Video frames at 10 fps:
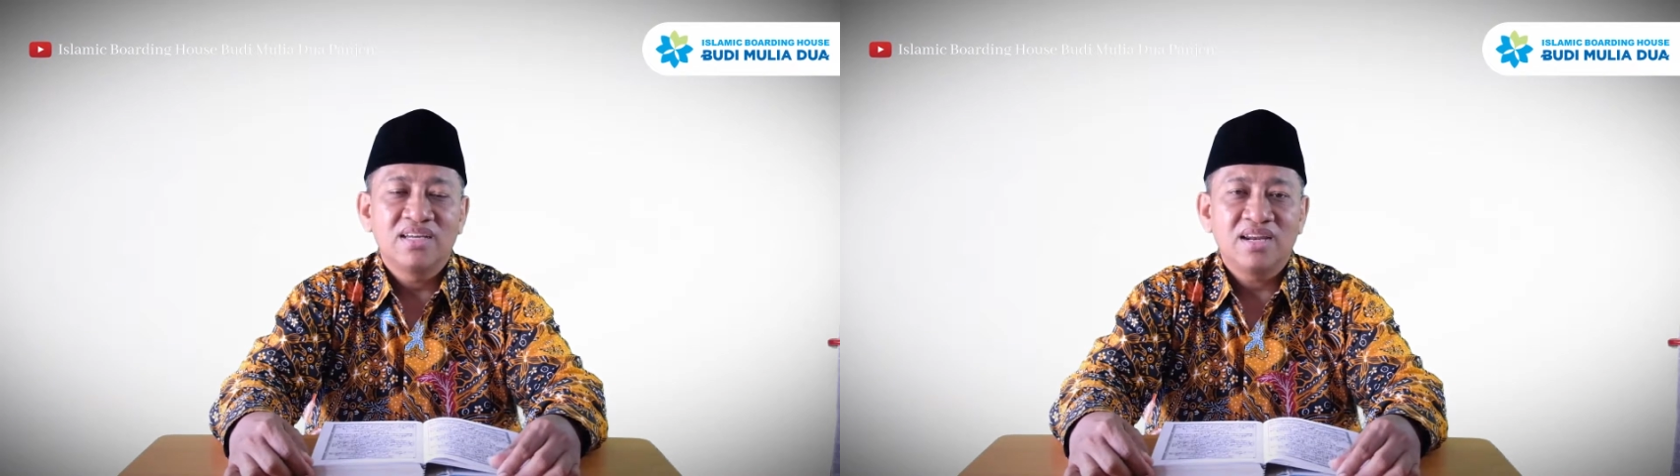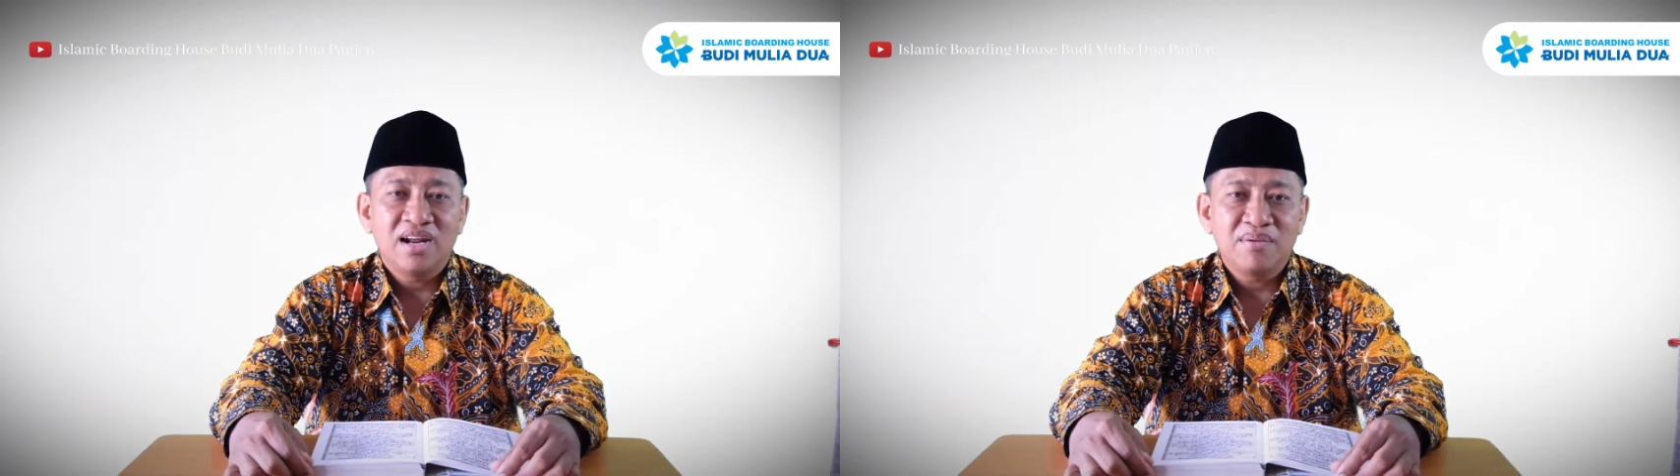
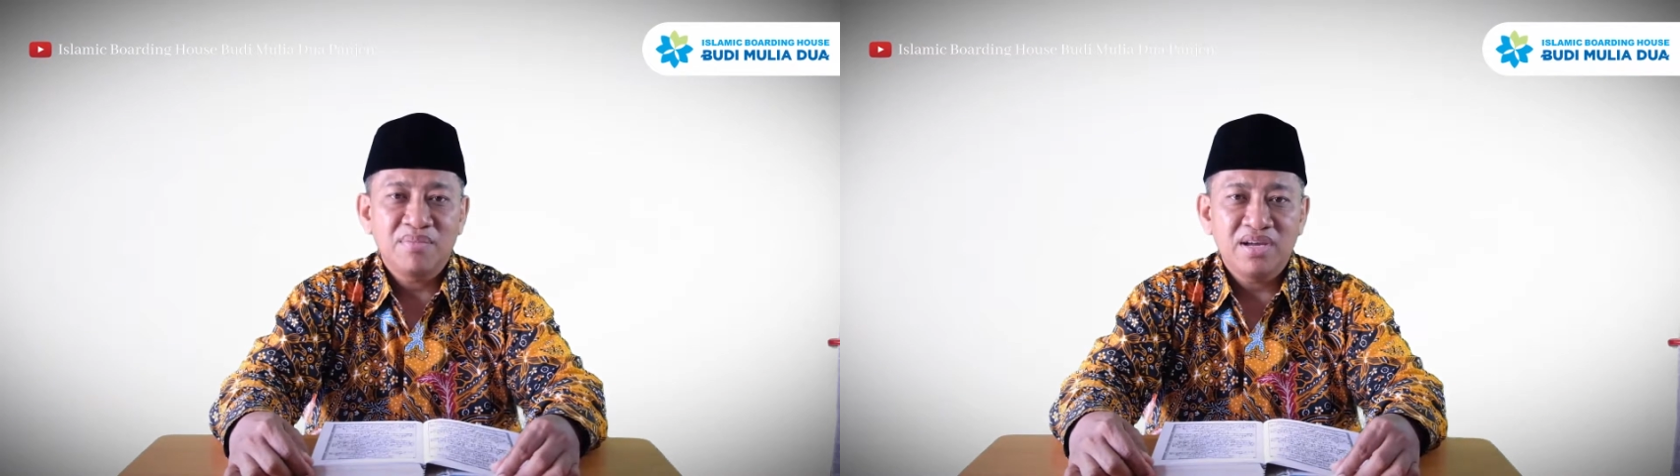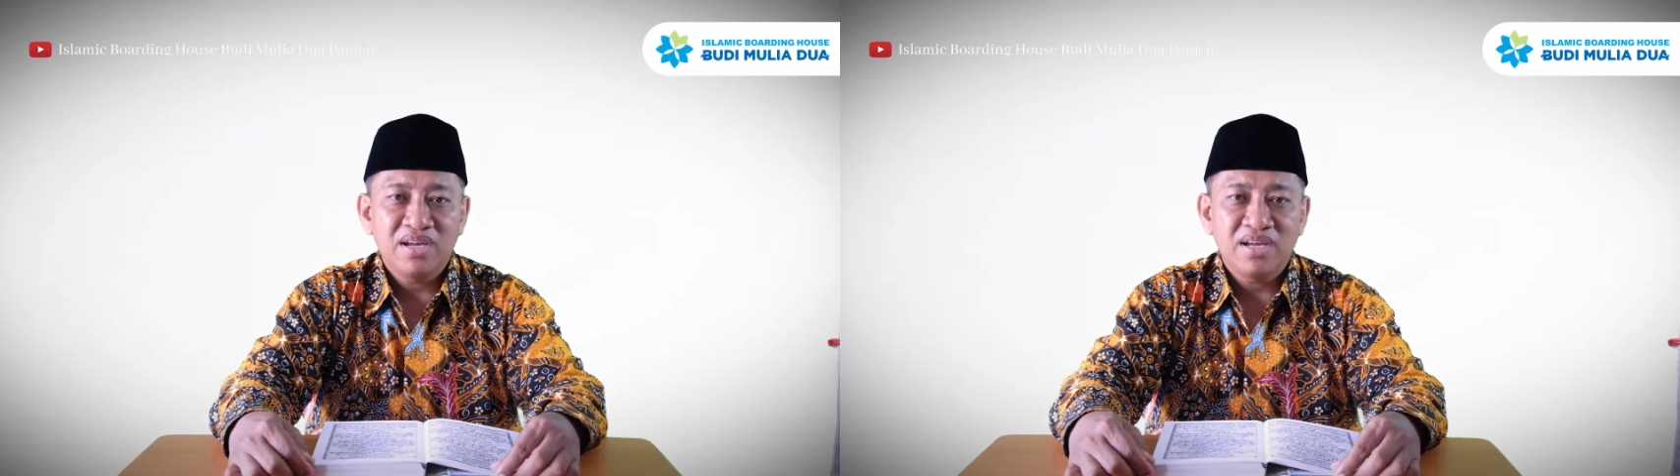
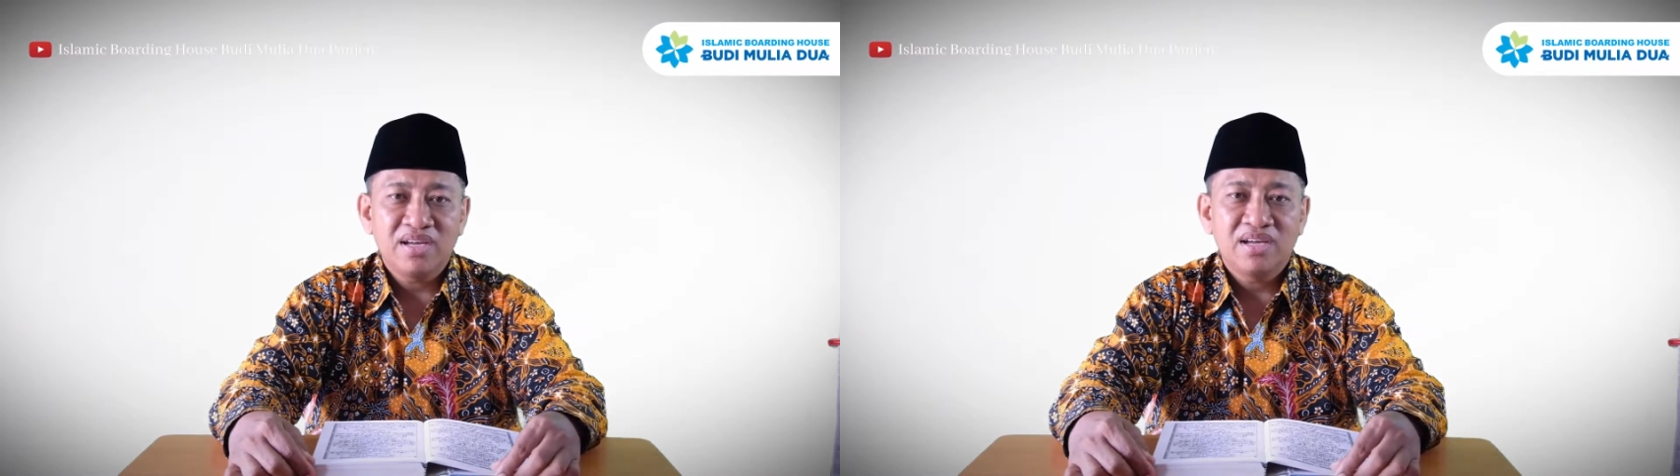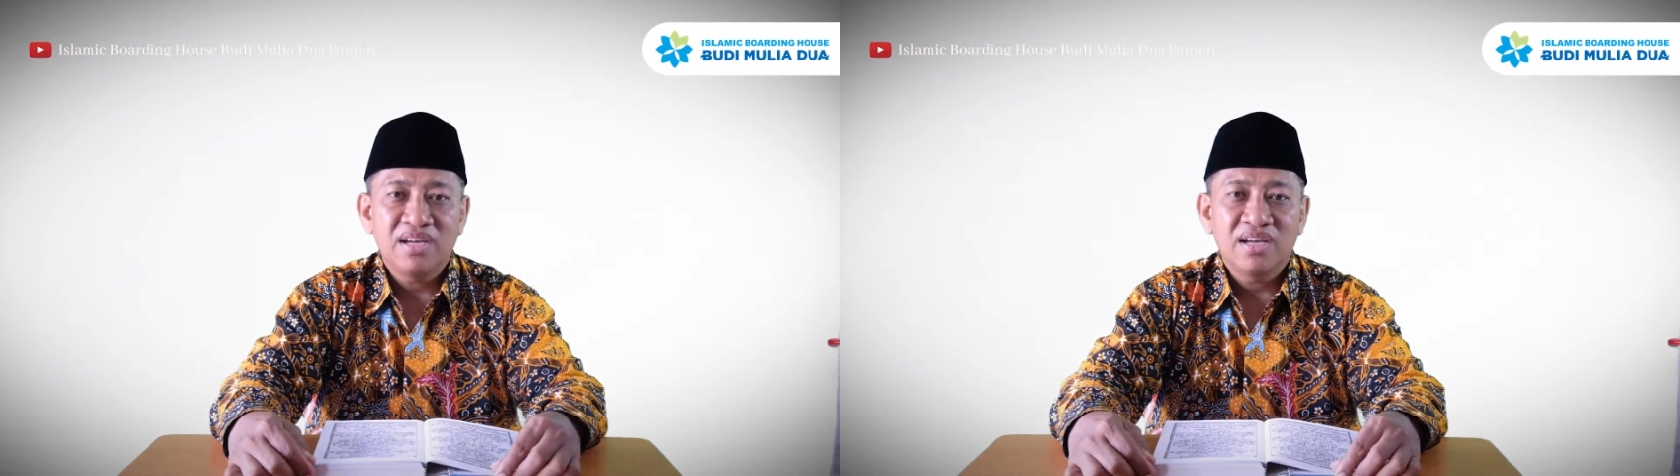
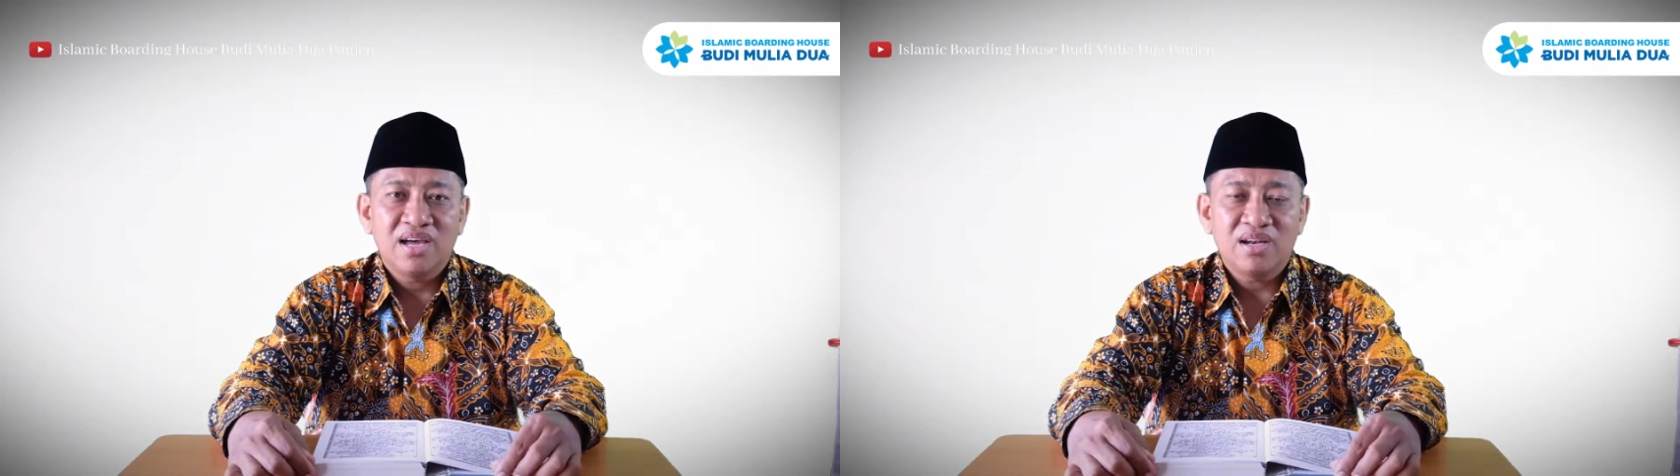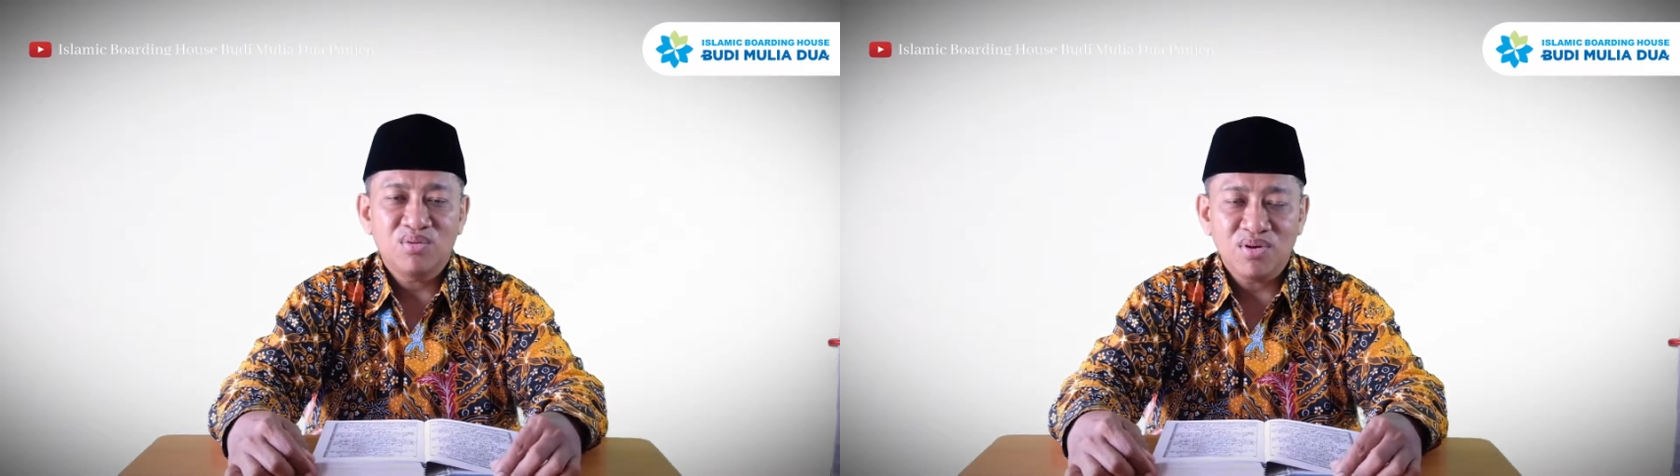irama
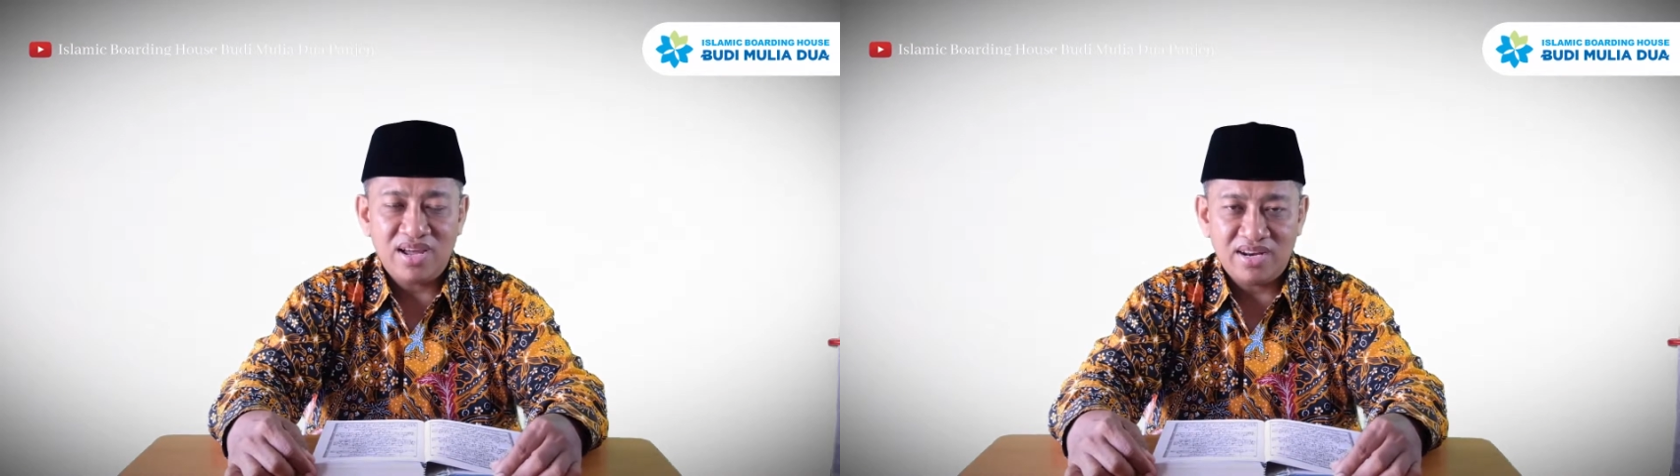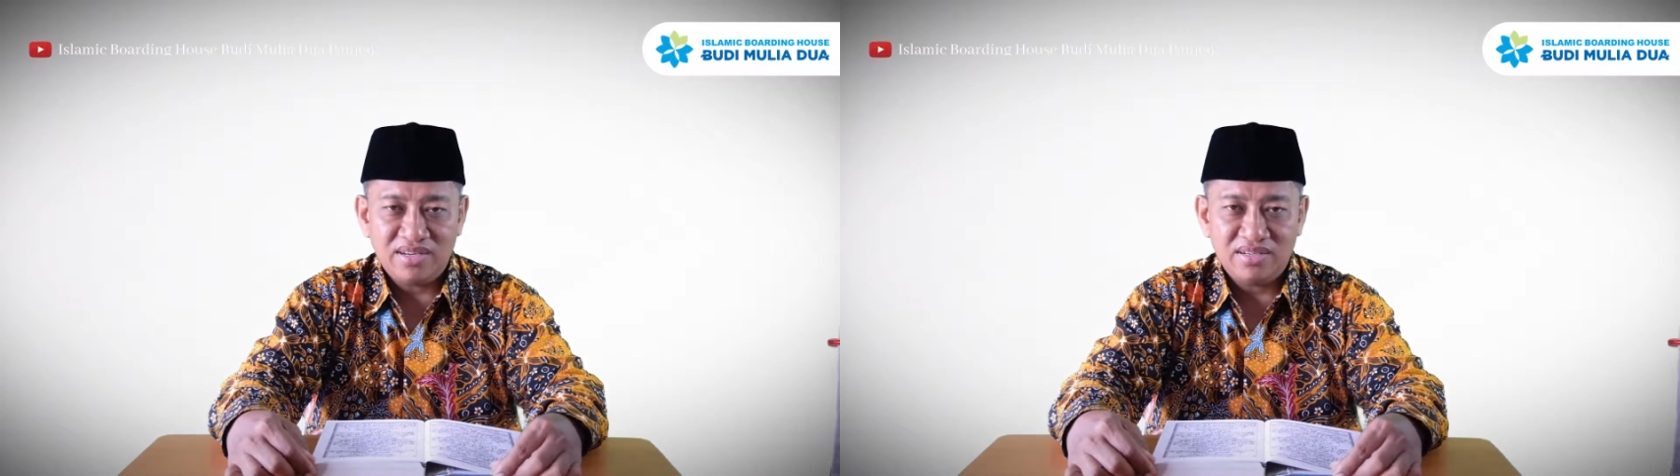
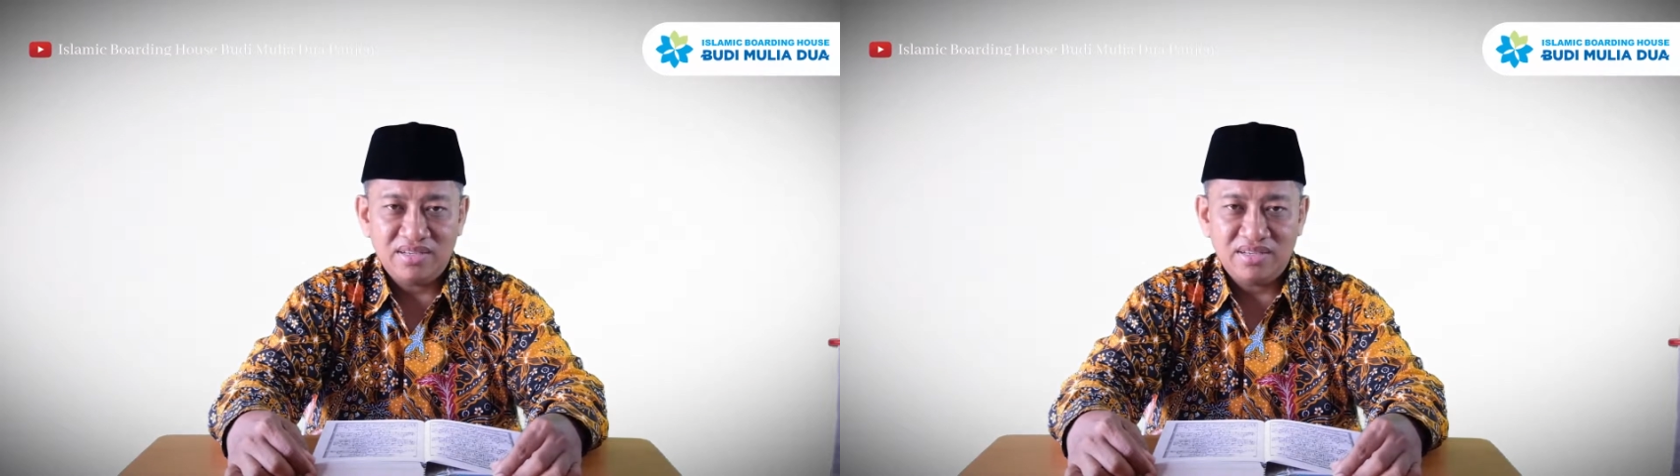Al-Quran.